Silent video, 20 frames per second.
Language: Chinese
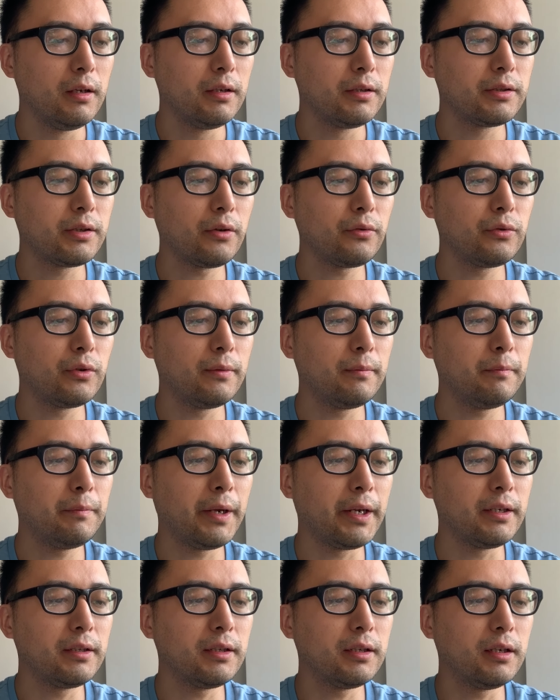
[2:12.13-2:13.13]
湘云
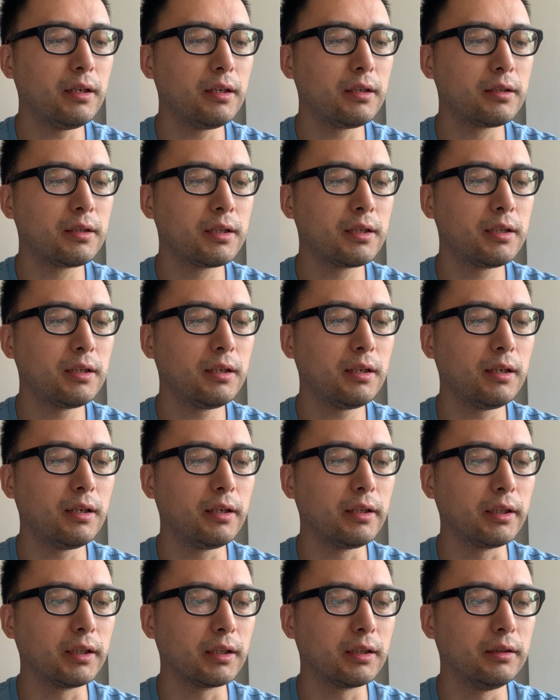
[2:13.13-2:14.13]
陪着吃了
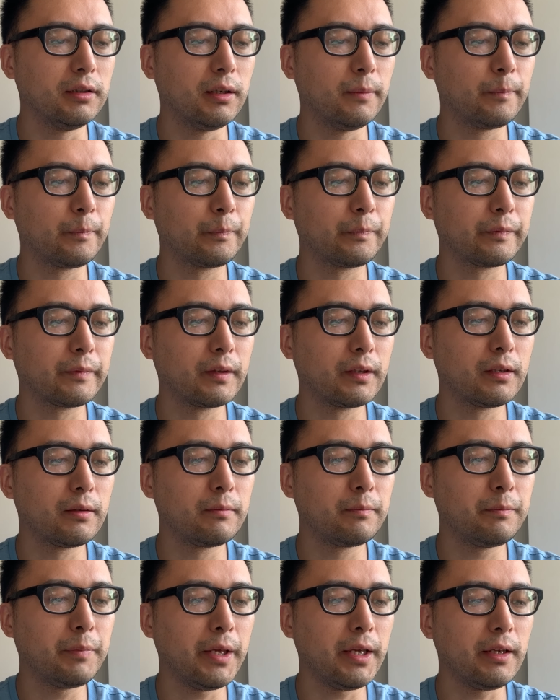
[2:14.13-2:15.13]
一个，
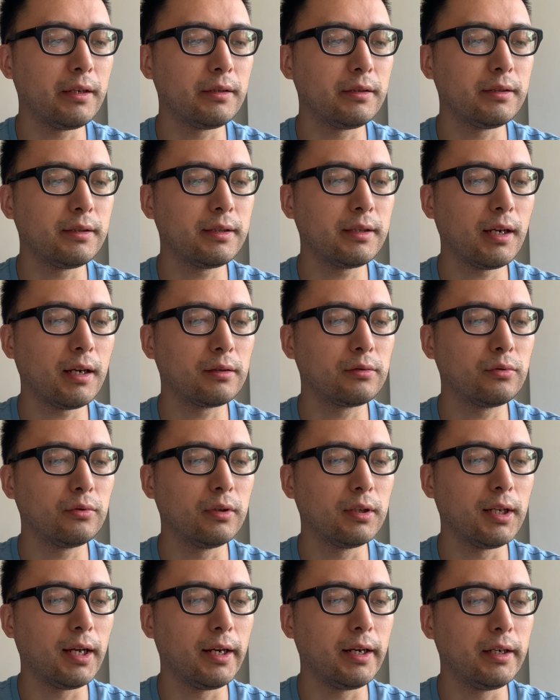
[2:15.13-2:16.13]
便下
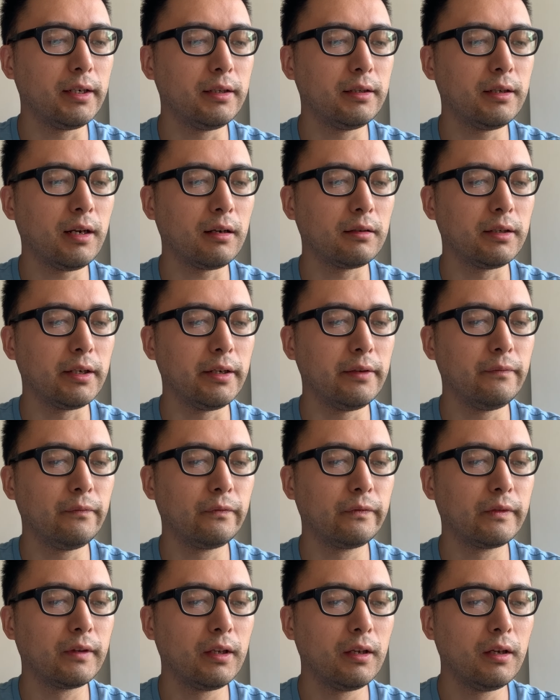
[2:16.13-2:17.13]
座来让人，
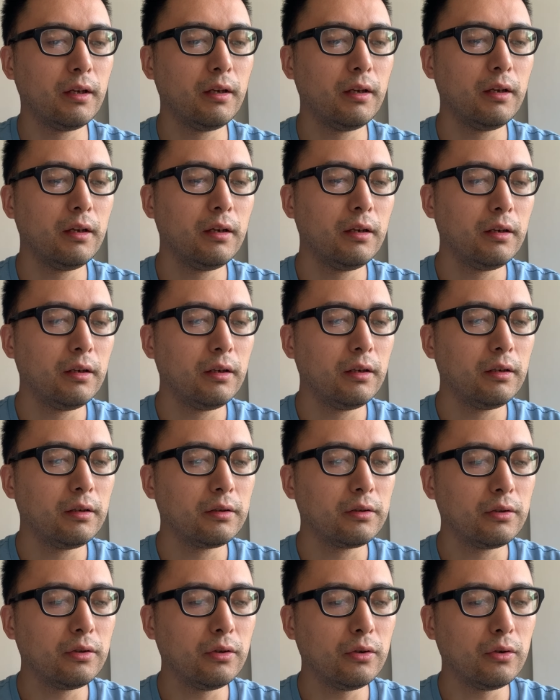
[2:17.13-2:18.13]

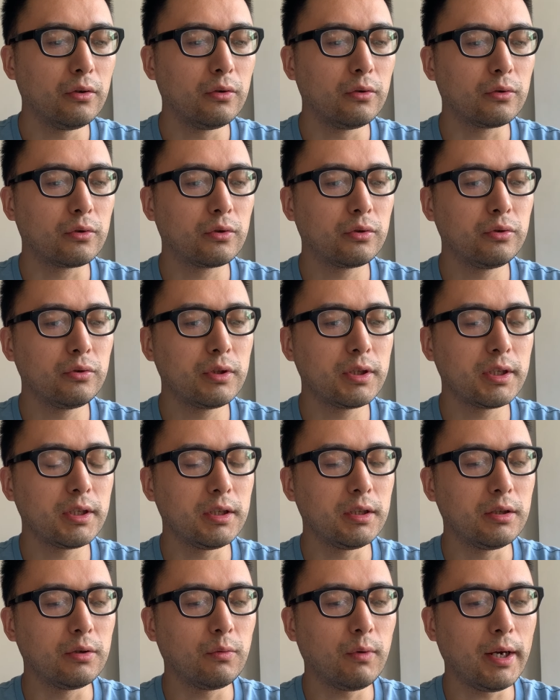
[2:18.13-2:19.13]
又出
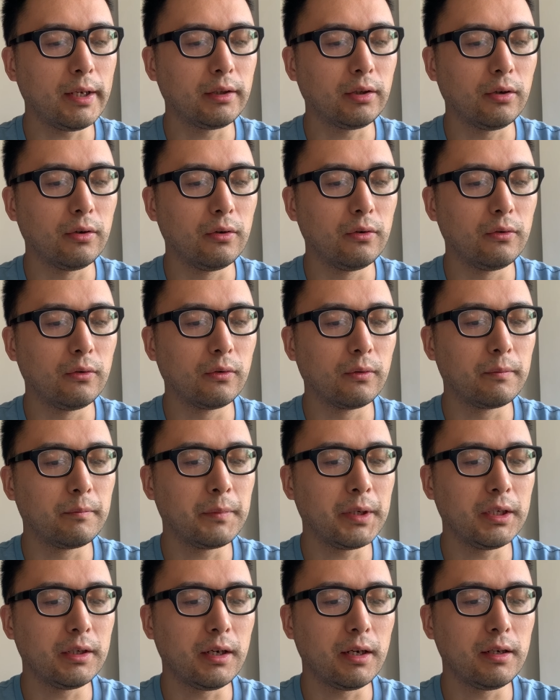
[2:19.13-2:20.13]
至外头，
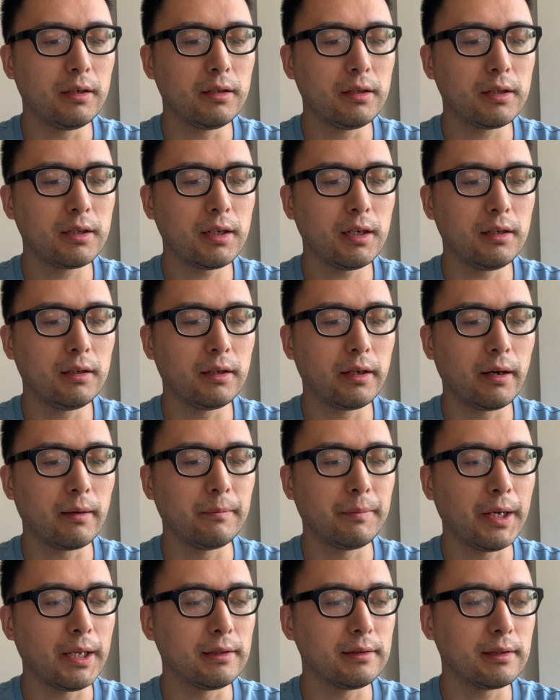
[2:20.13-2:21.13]
命人盛两
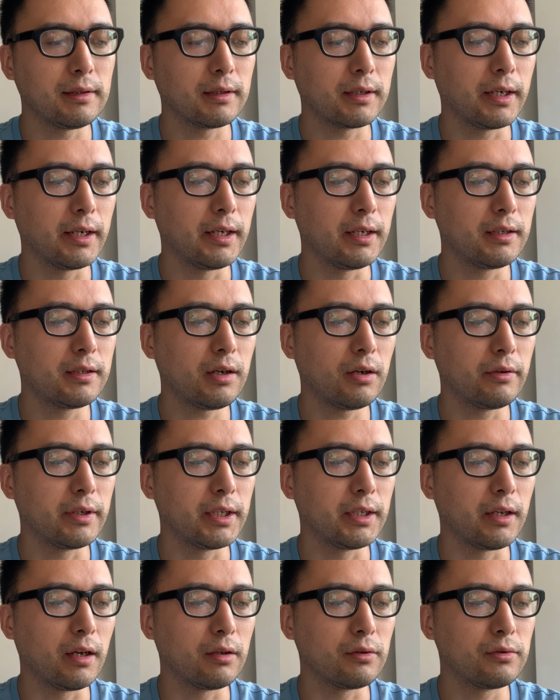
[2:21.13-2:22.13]
盘子给赵姨
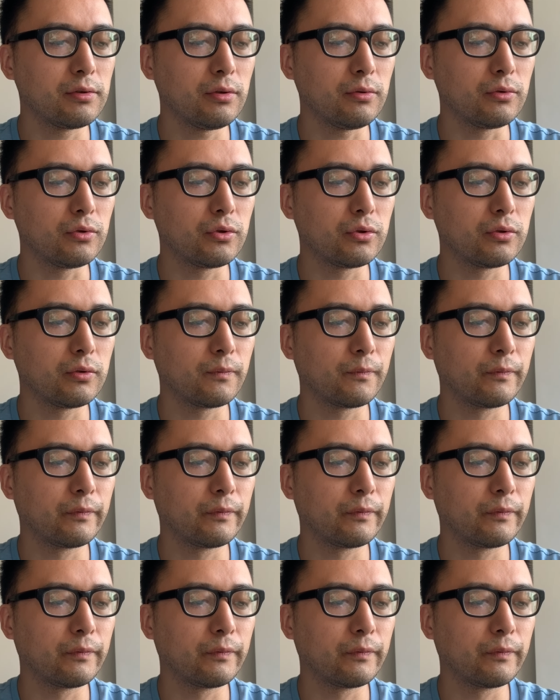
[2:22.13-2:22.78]
娘送去。